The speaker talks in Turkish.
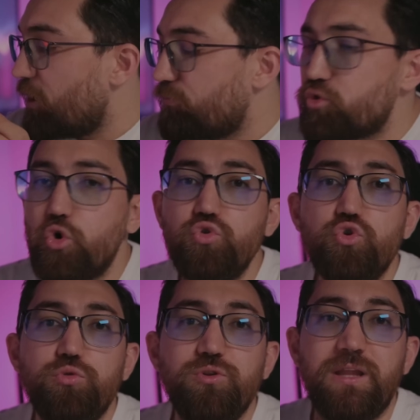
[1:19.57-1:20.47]
Bu konu
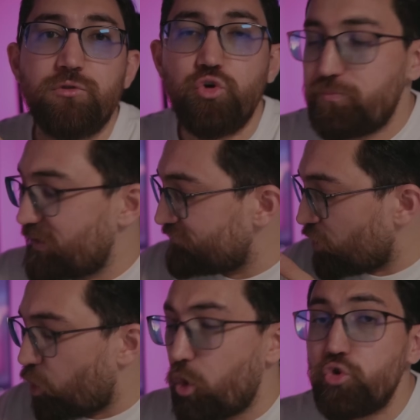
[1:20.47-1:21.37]
grubundan toplamda
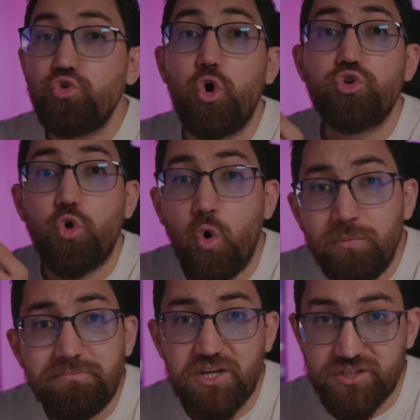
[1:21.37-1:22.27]

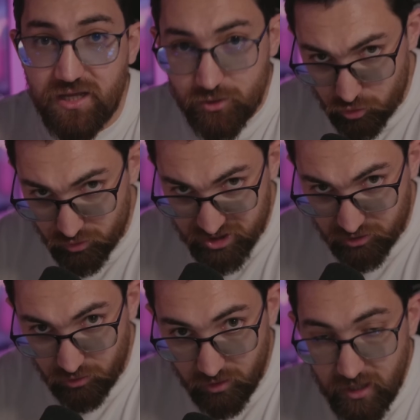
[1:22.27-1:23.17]
14-15 tane soru
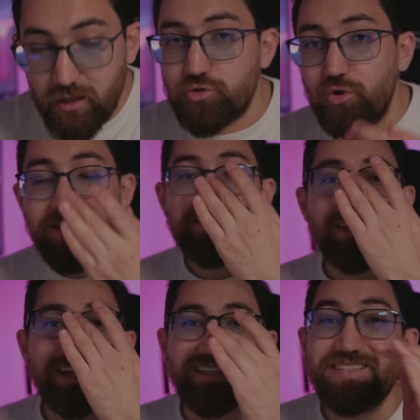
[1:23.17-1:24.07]
çıkıyor.
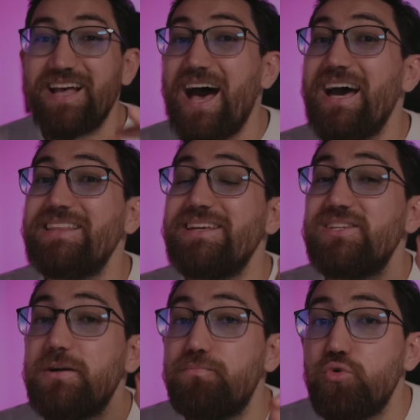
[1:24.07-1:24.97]
Dolayısıyla
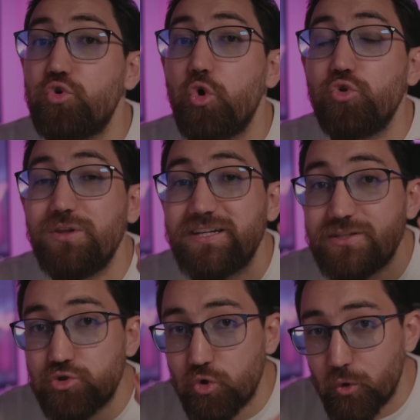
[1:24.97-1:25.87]
sadece bu konuların
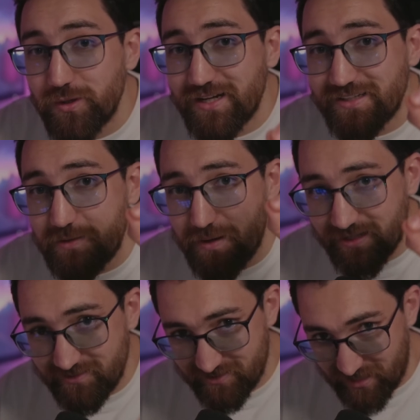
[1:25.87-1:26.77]
sorularını
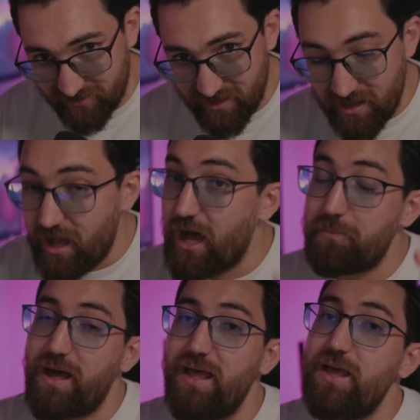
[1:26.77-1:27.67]
barındıran
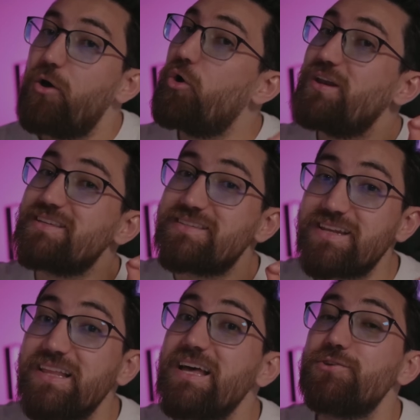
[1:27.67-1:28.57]
ama öyle
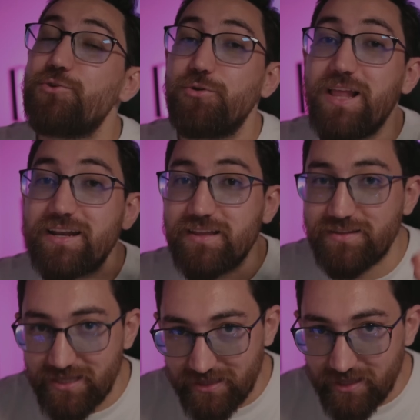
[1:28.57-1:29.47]
sıradan sorular da
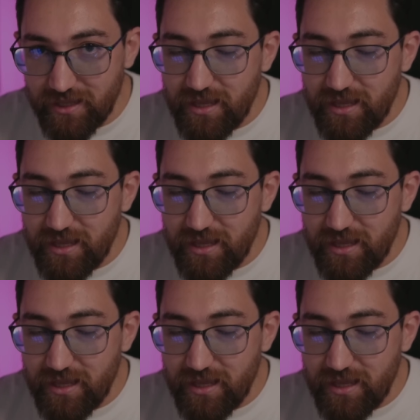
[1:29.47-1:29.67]
değil.